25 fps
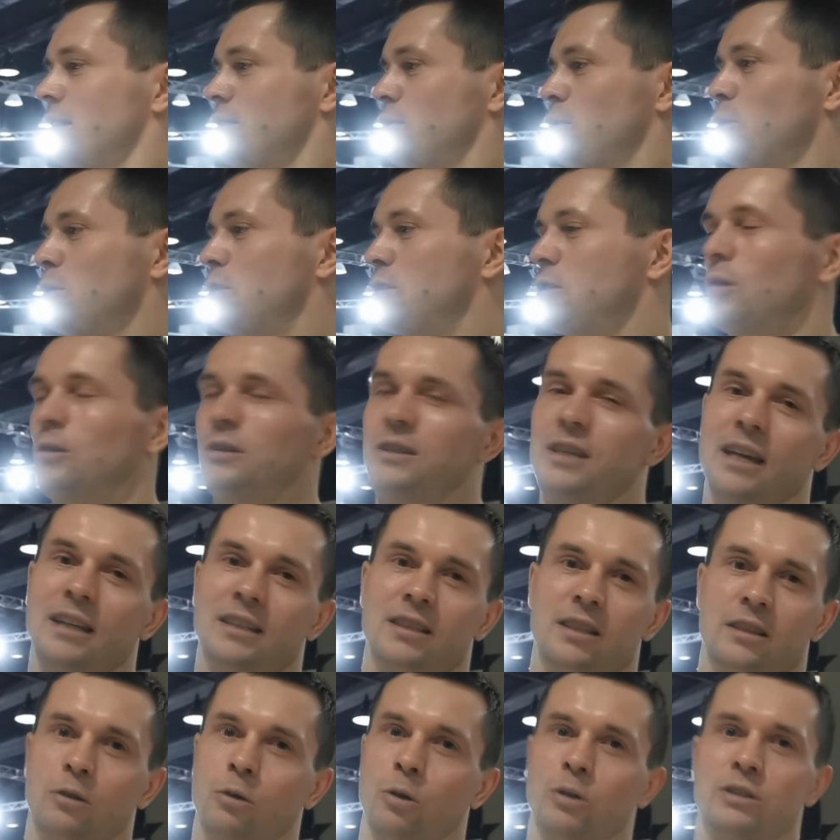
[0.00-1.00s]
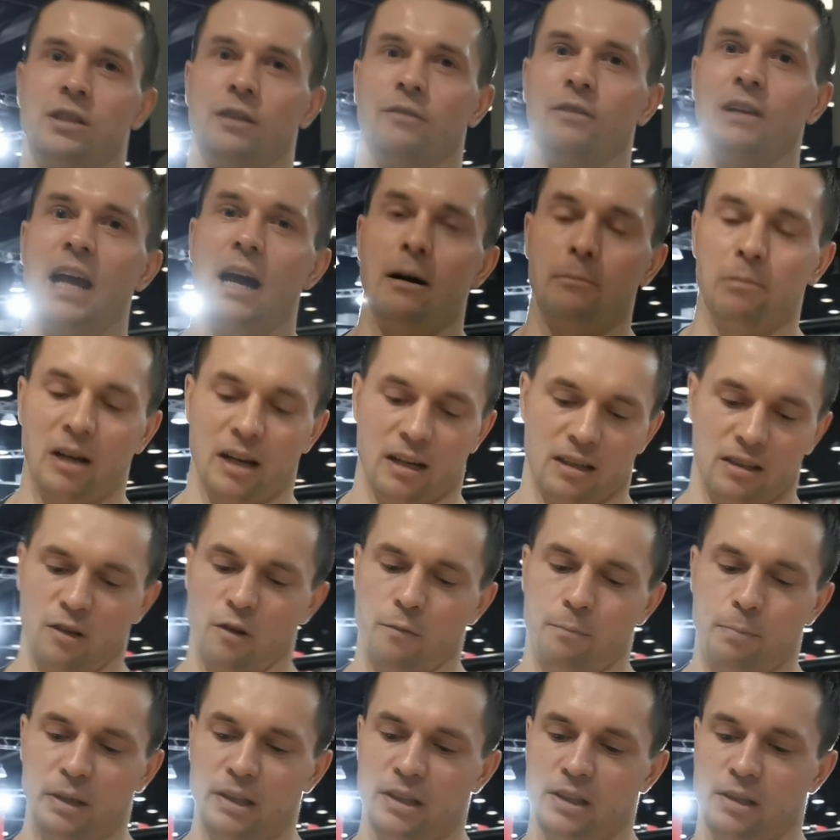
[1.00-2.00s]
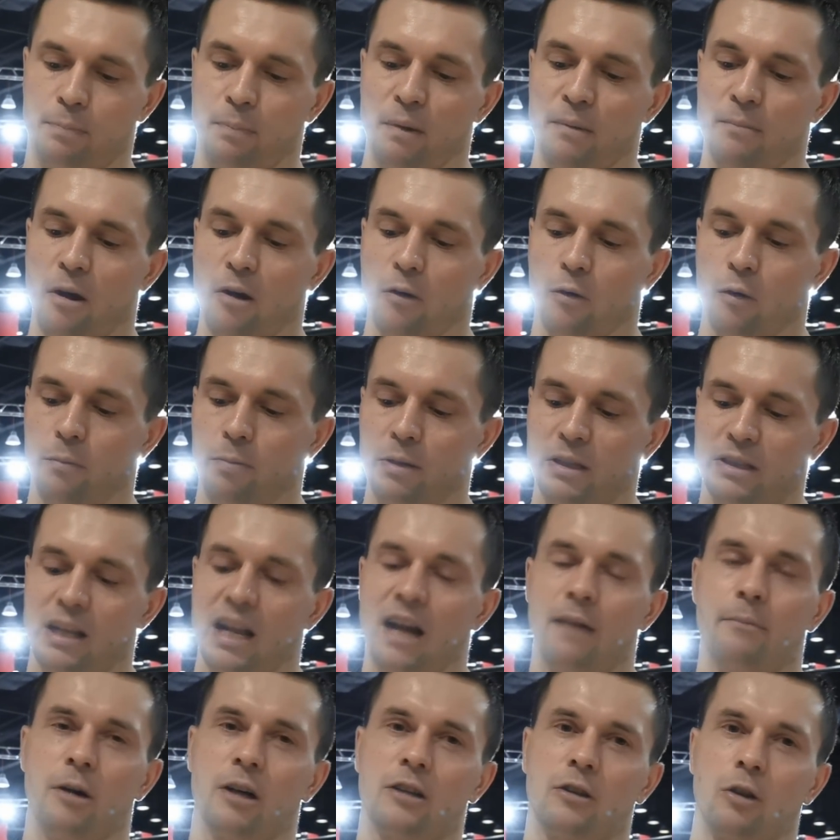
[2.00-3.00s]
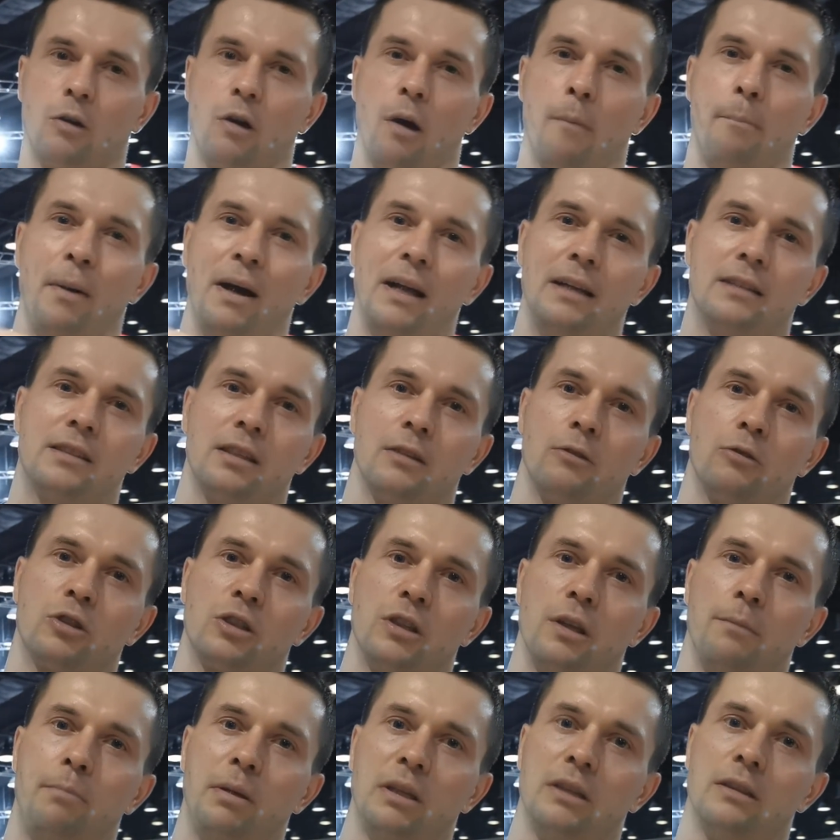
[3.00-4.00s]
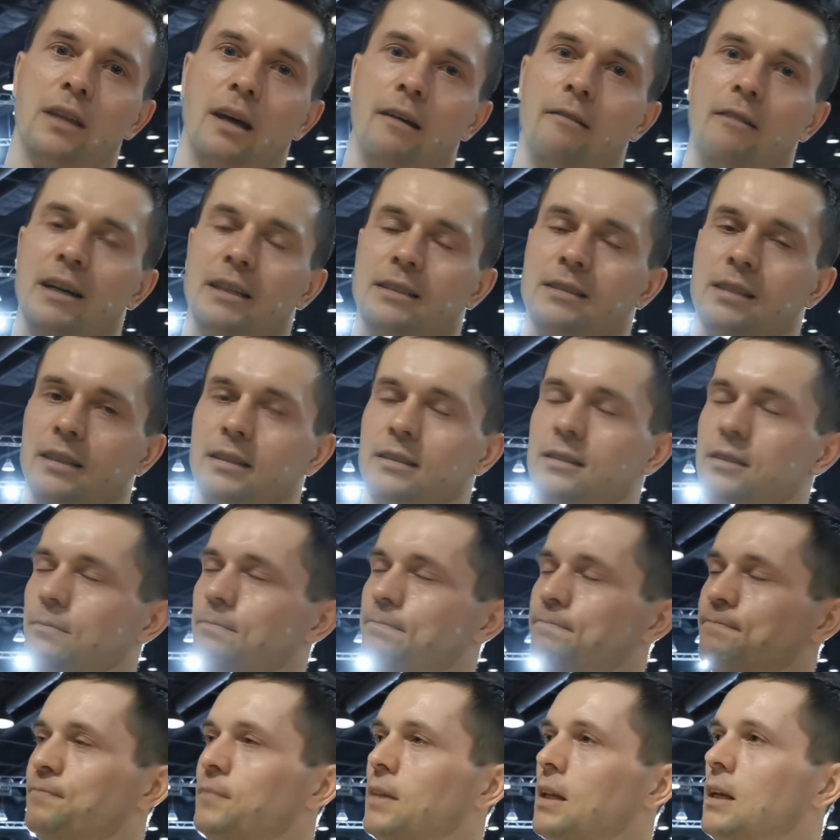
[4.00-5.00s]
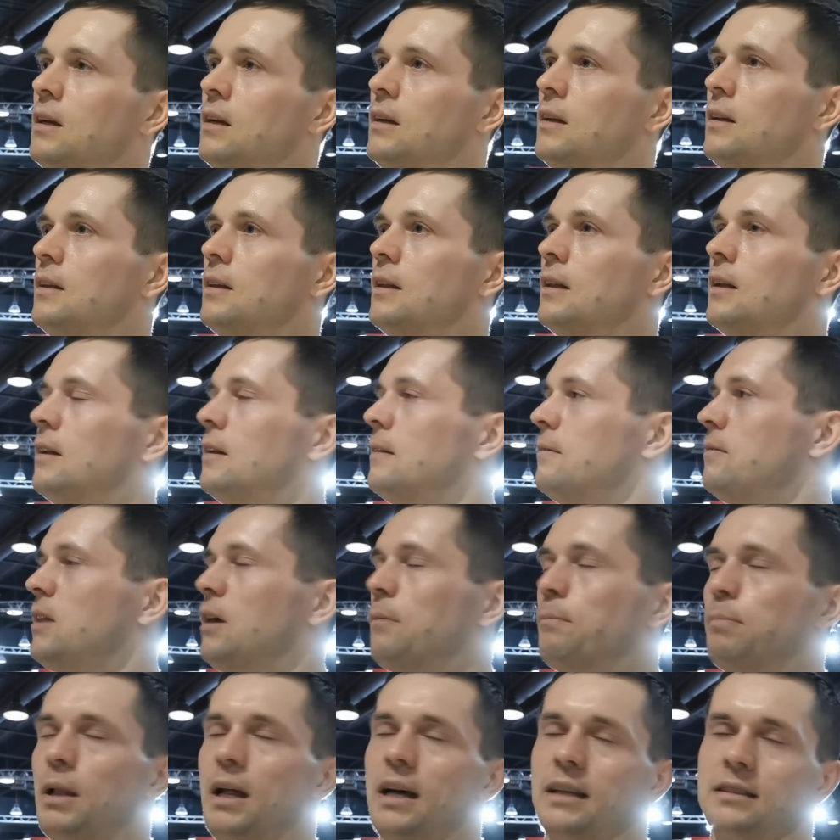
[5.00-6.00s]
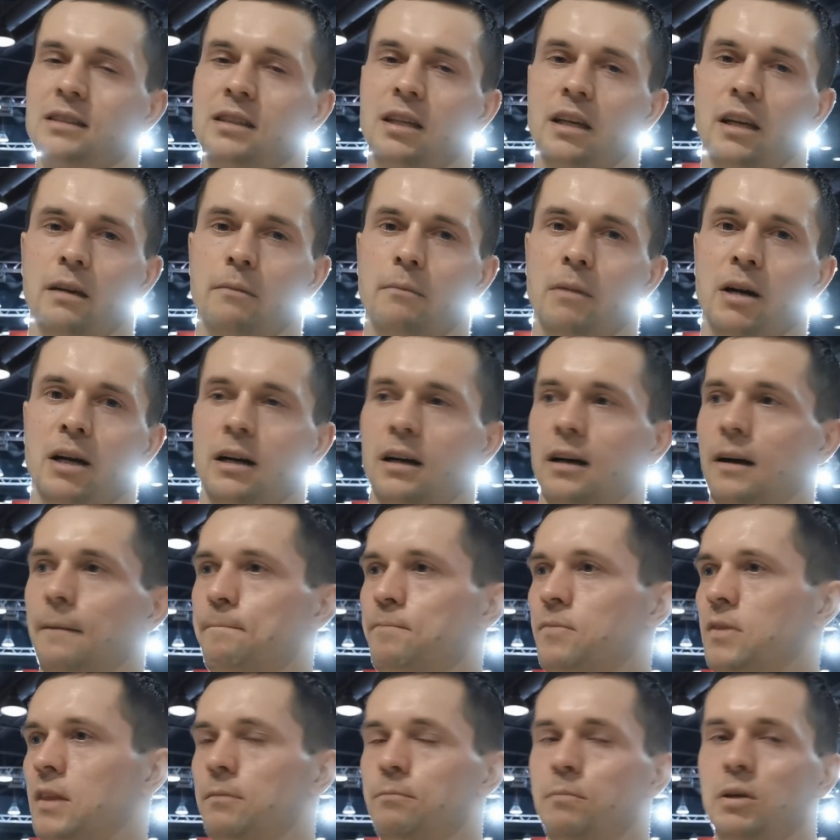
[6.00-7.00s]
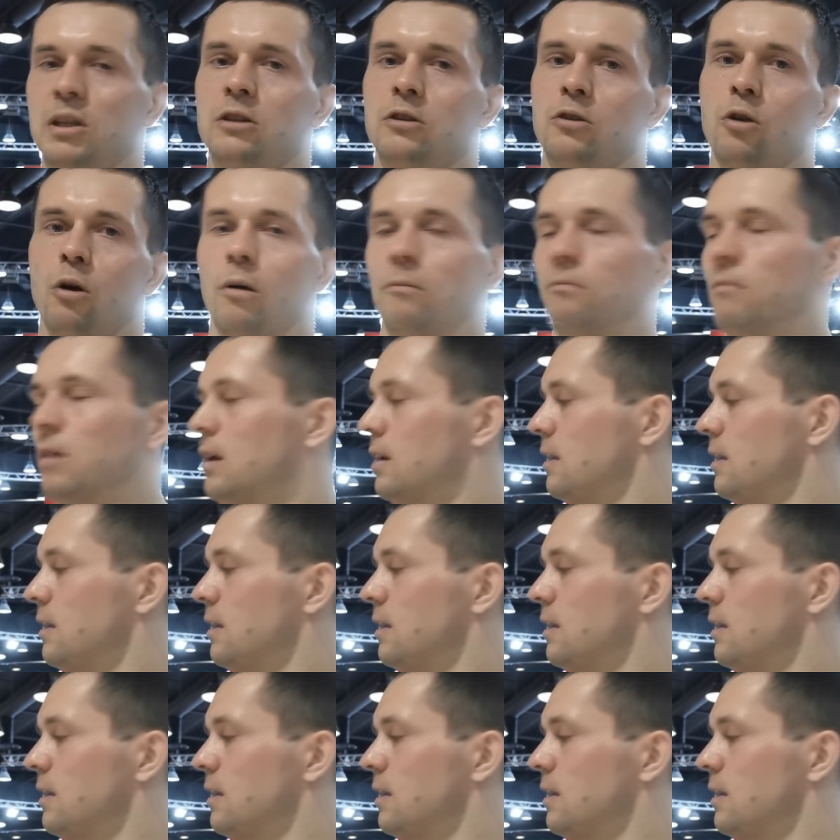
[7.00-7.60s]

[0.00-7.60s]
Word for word: Тут 110, хоть и в лямках, ну, в принципе, могу без лямок, только пальцы нужно бинтовать этим, не пластырем, а бинтом.